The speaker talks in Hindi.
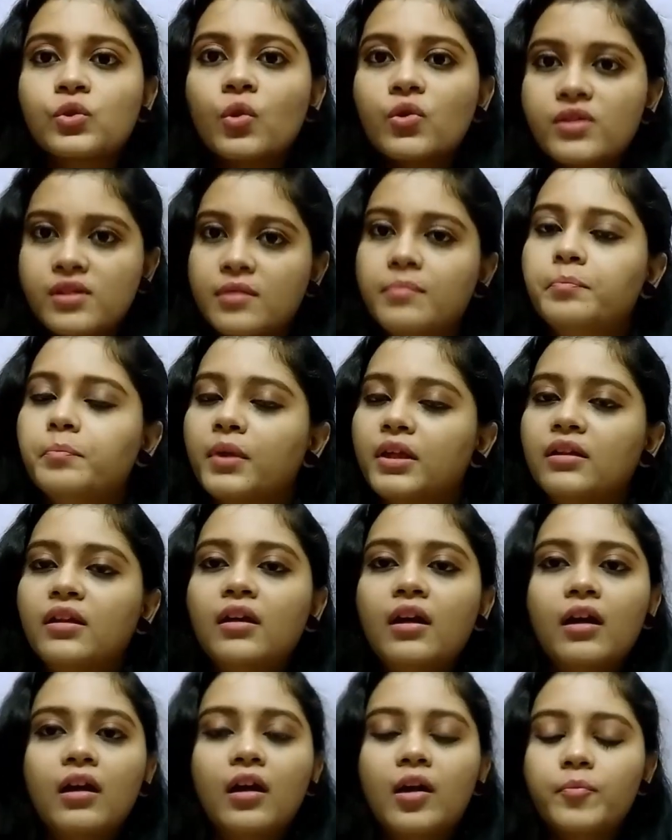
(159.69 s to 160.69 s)
सो सिंपल
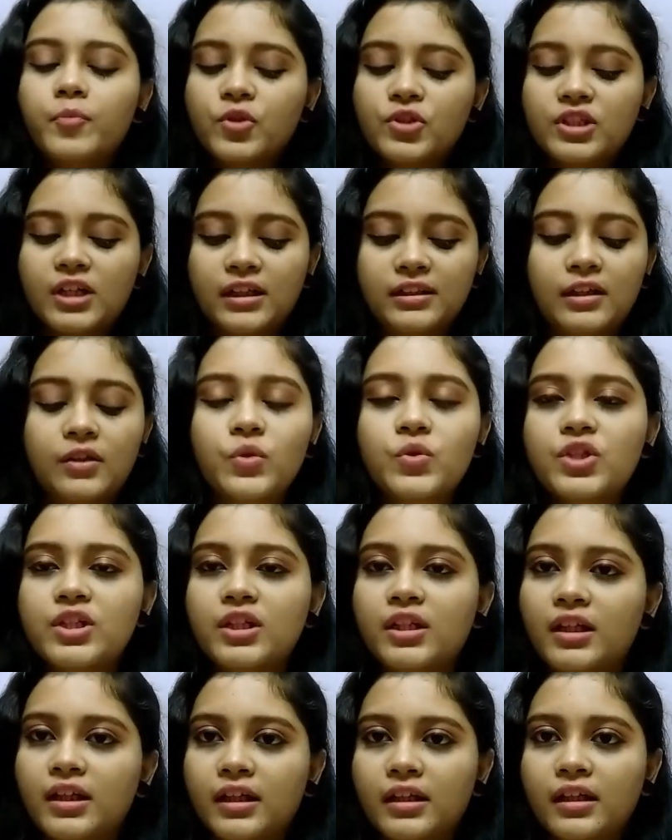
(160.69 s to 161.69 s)
आपको ज़्यादा
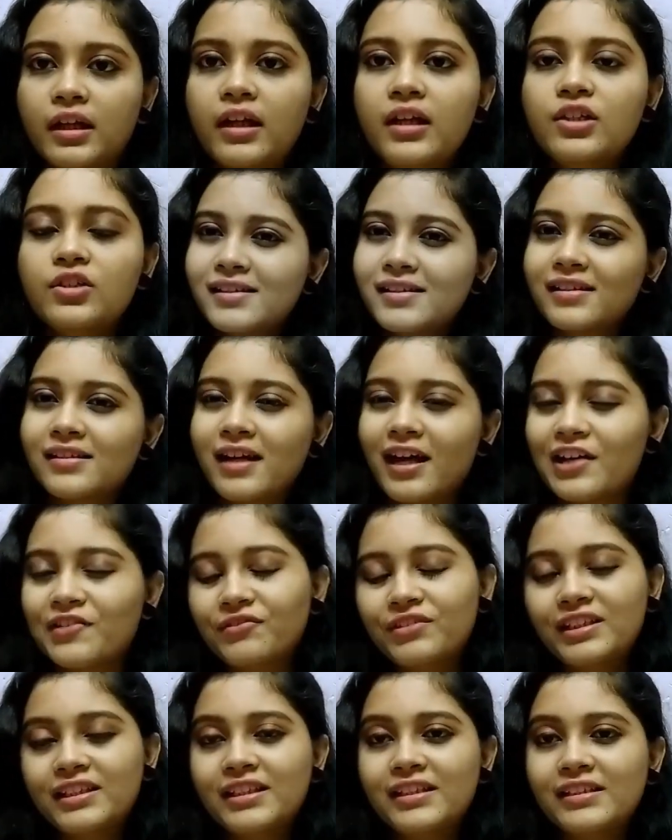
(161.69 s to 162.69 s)
कुछ नहीं करना है लेट्स
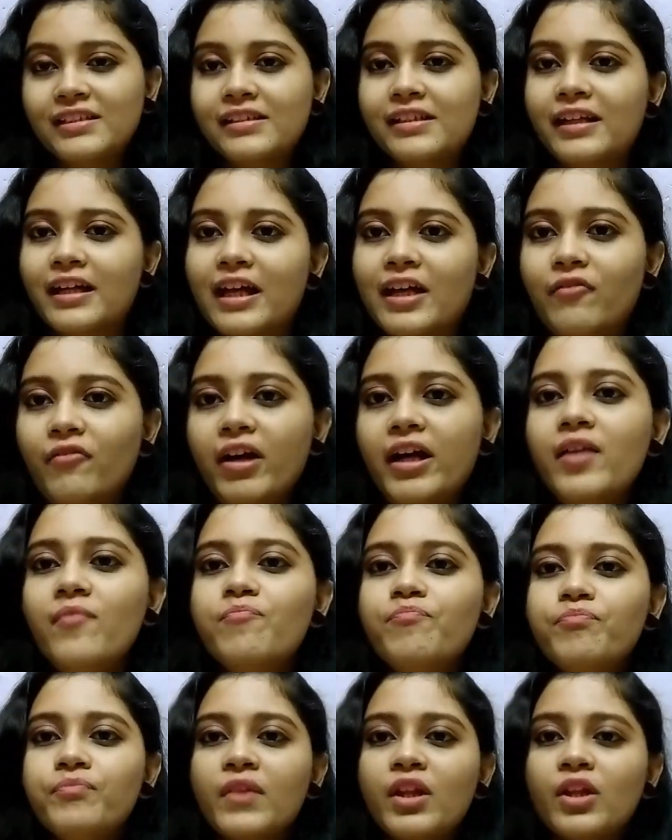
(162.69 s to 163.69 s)
स्टार्ट विद दिस डी आई
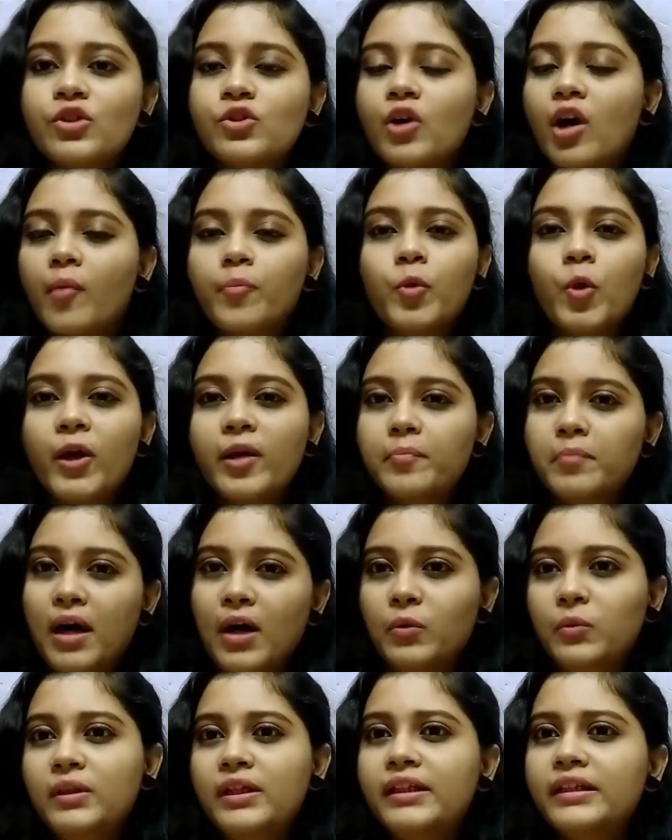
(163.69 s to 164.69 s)
सो आपको एक
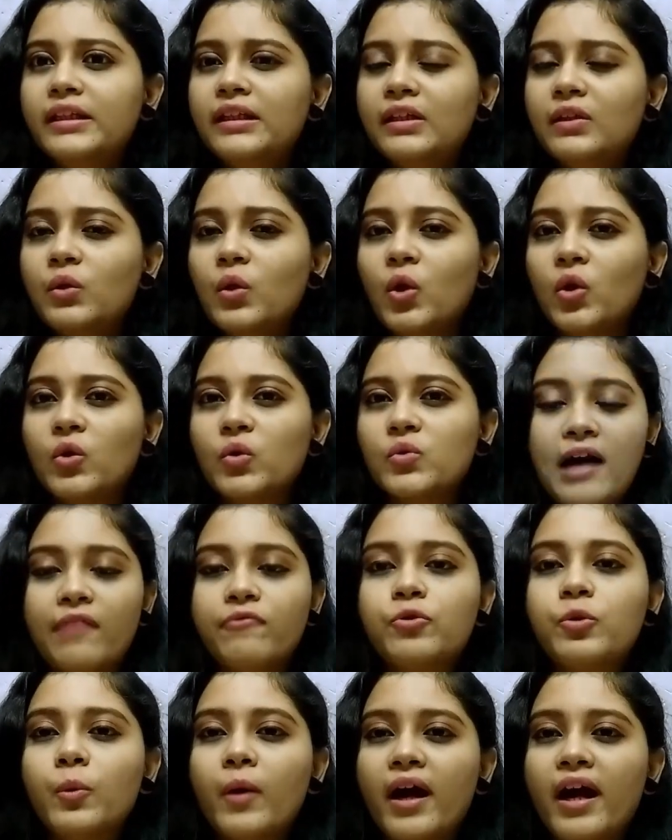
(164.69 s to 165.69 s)
बाउल लेनी है और
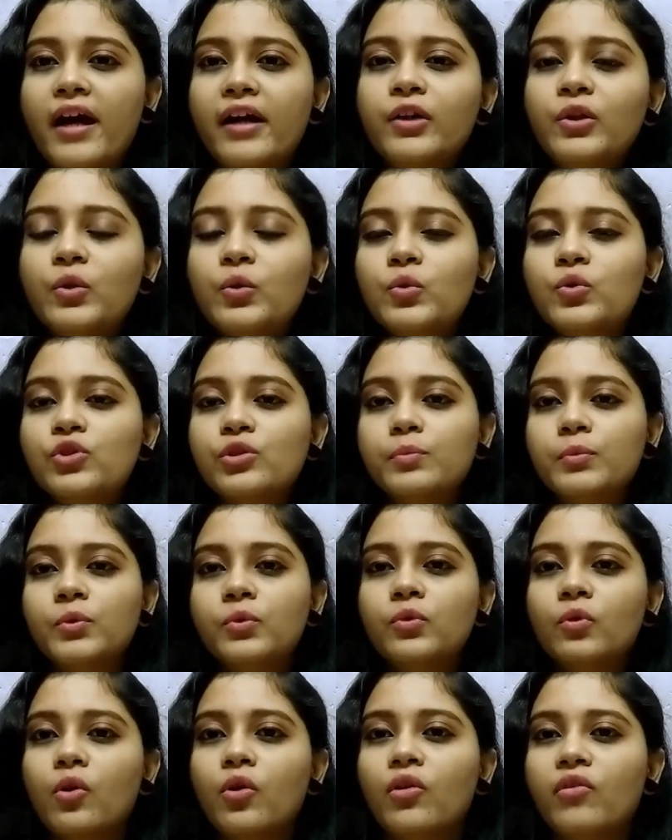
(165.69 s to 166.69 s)
हैव टू ऐड टू
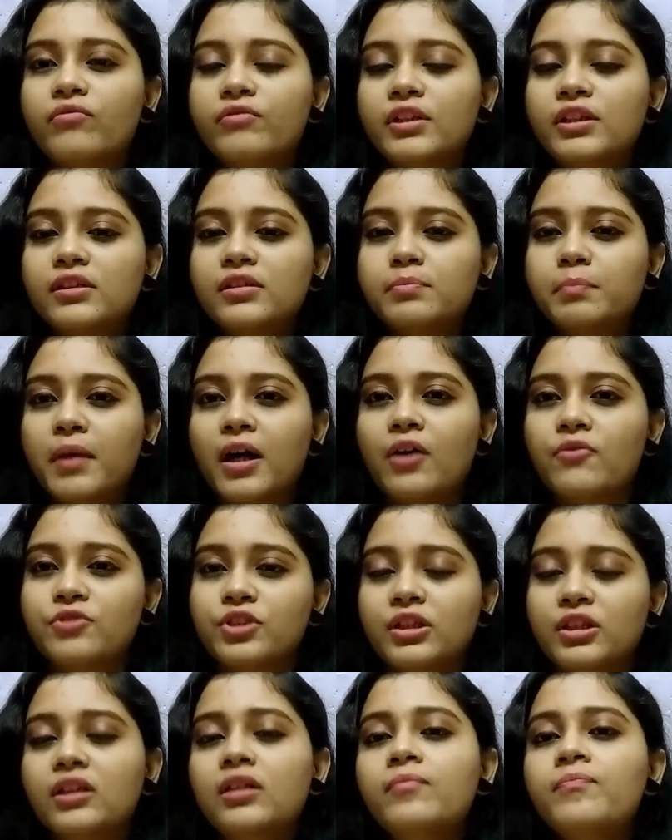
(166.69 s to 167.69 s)
स्पून ऑफ दिस
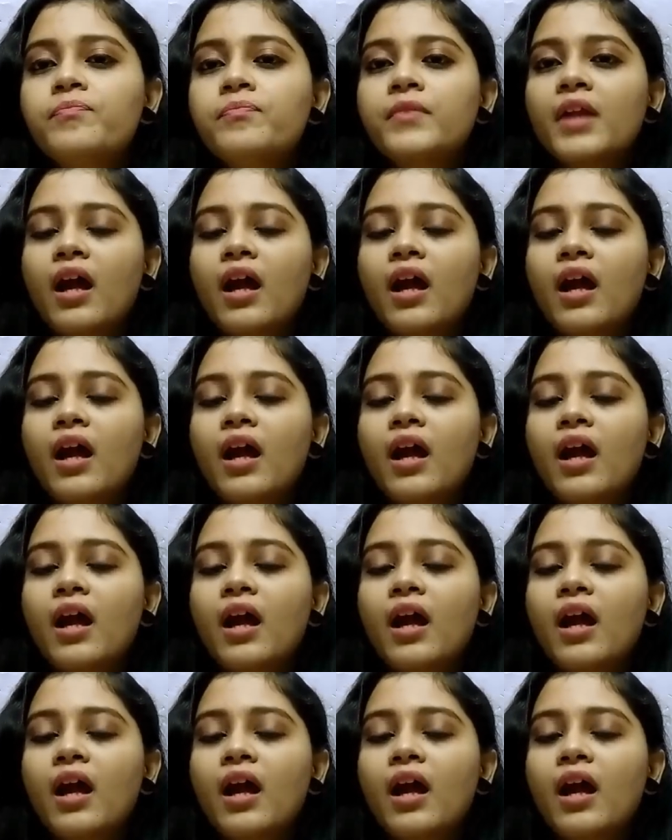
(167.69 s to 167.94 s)
पाउडर